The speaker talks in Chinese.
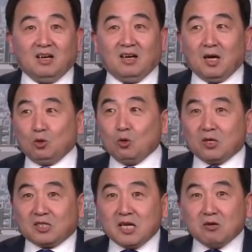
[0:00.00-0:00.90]
他如
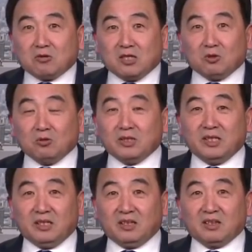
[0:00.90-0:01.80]
果真有这东
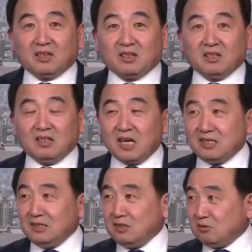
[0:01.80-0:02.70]
西，那
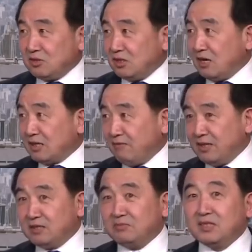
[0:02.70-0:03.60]
你就知道他
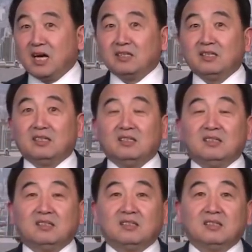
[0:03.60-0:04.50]
为什么强硬，
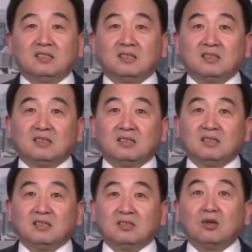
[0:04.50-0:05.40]

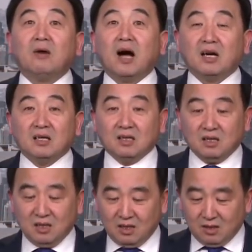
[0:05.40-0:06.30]
对吧？
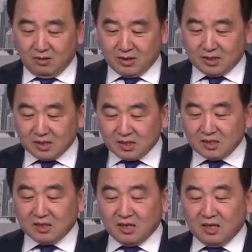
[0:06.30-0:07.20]
所以这
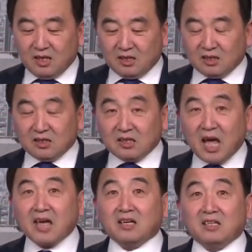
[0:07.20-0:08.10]
是
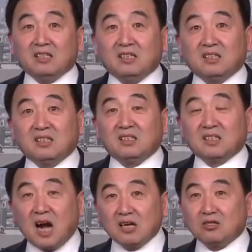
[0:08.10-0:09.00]
Tank
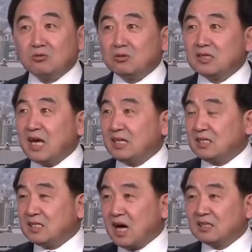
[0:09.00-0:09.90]
卡尔松在
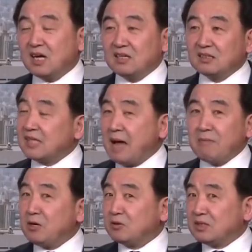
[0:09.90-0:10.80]
乡的，他
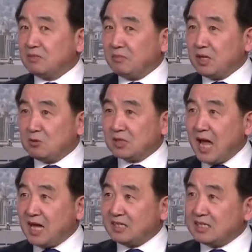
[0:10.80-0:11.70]
没有没有
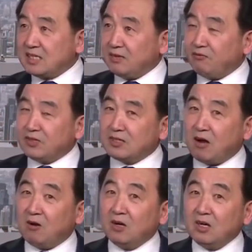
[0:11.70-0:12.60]
太细分
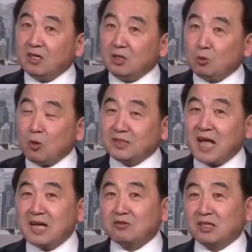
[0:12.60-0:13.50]
到有关
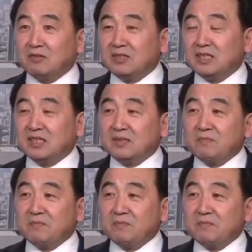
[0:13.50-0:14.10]
大选的问题，